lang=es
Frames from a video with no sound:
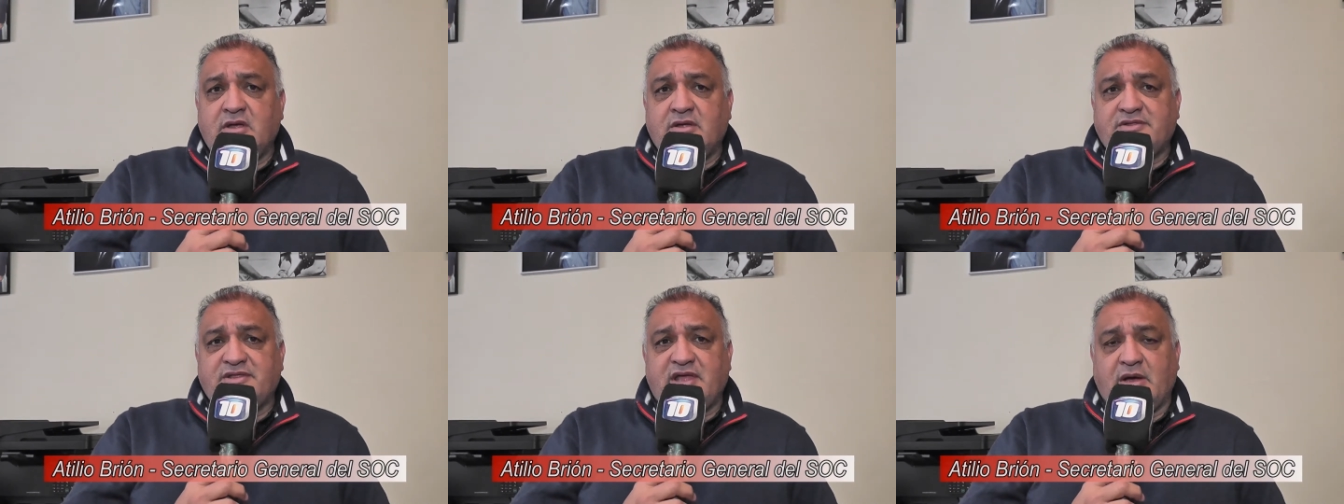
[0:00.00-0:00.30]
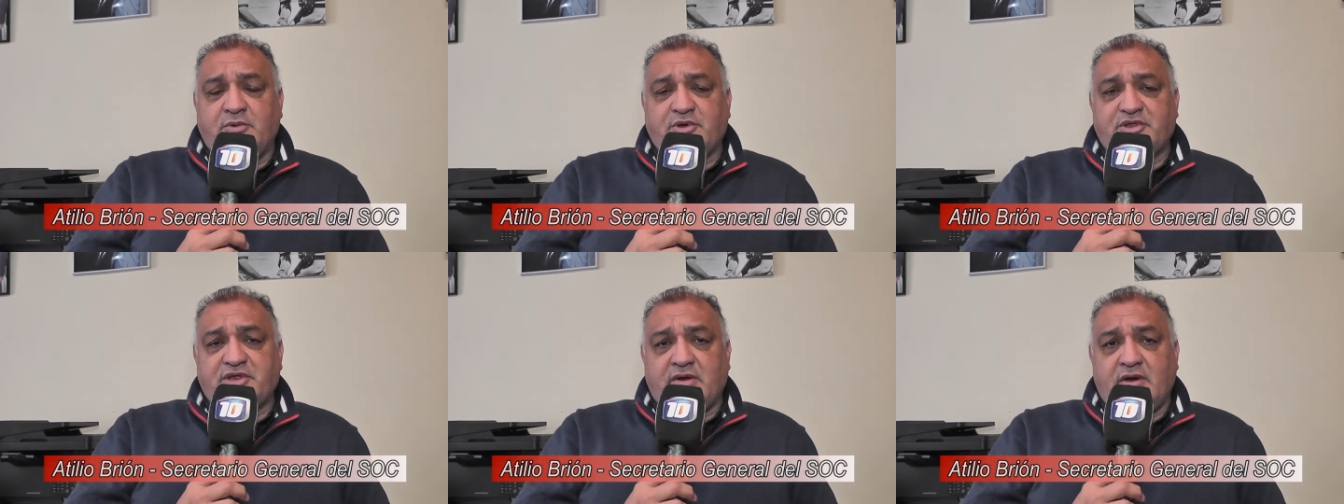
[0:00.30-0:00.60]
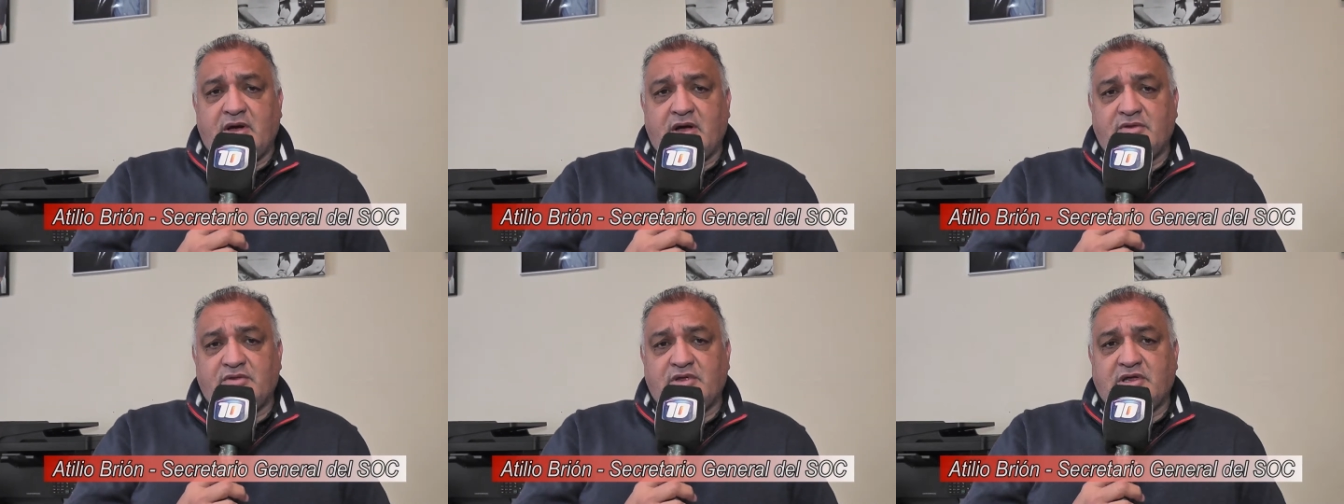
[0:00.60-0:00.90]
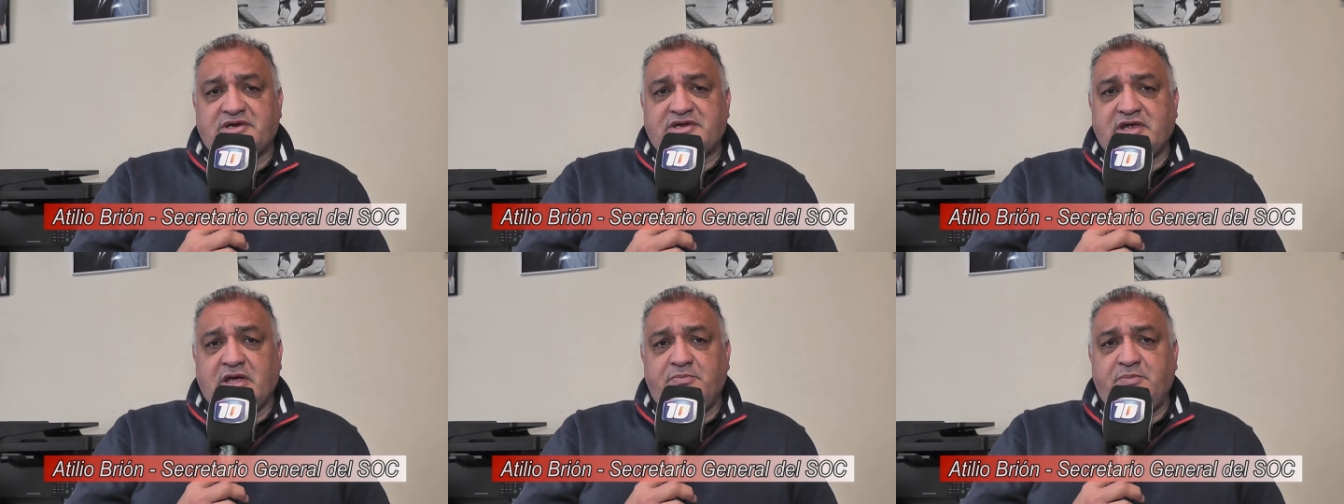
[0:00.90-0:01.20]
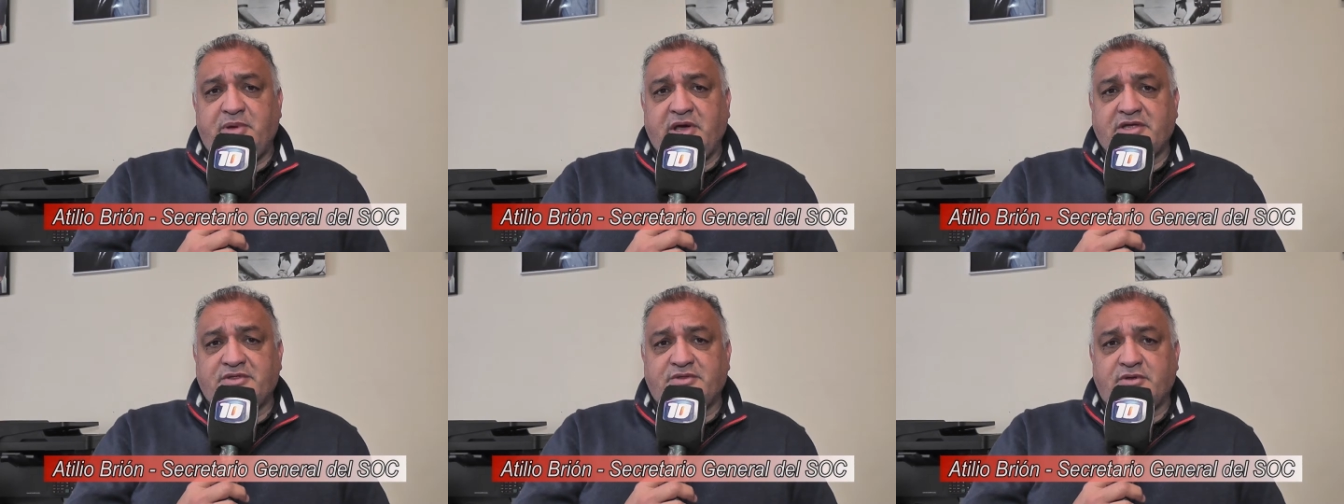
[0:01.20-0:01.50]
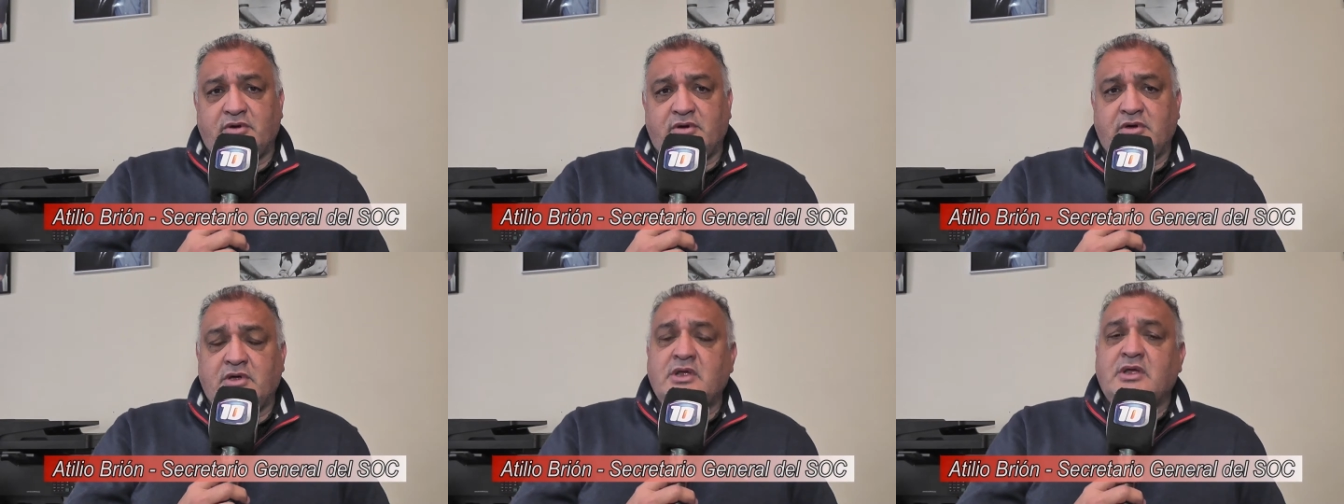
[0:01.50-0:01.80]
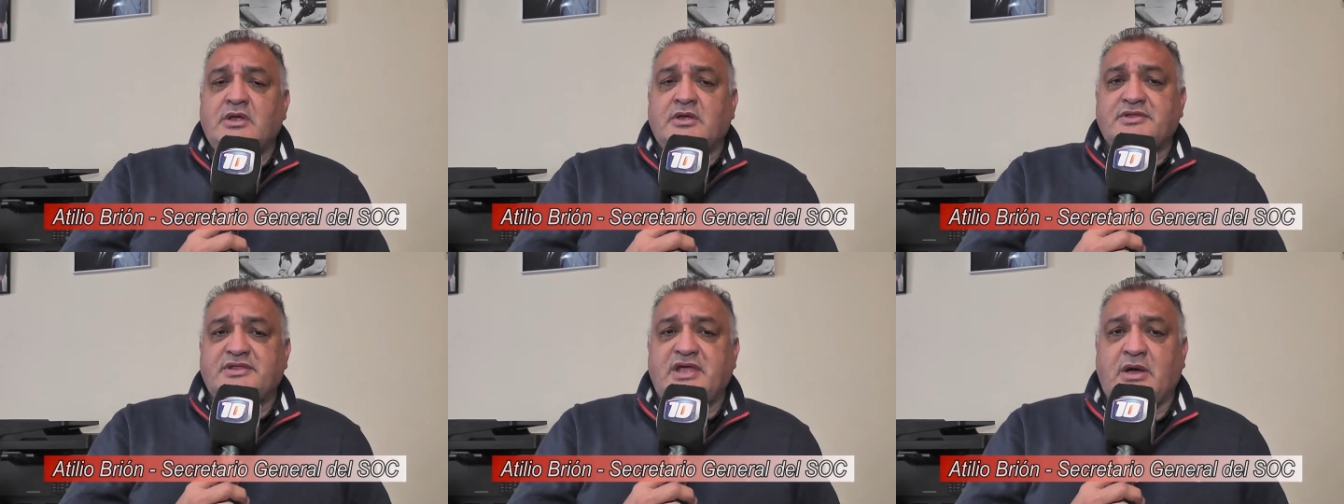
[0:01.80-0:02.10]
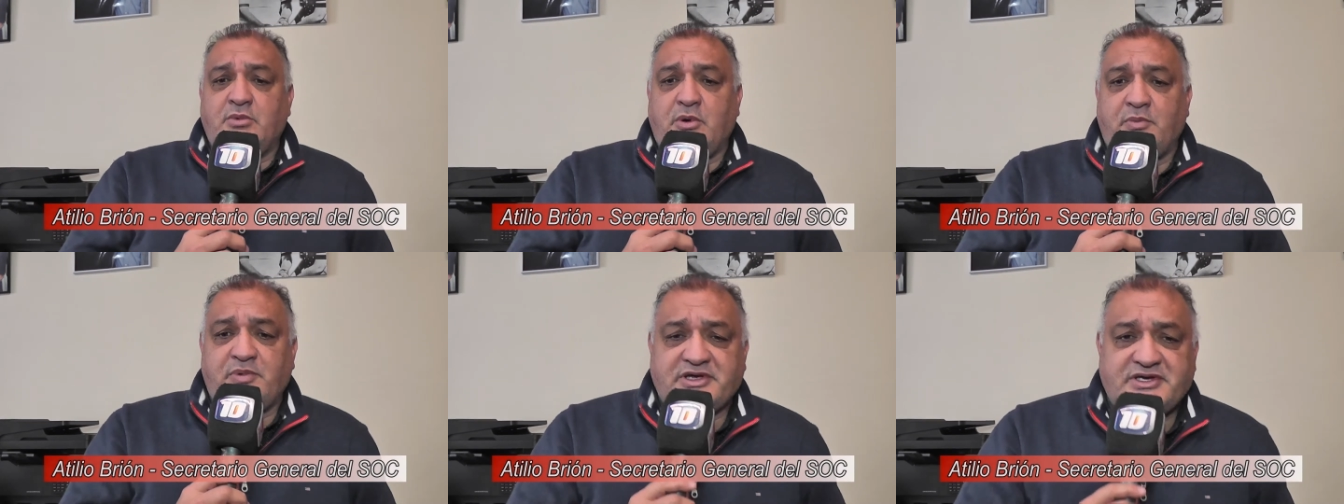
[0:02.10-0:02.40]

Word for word: Estamos trabajando al respecto. Estamos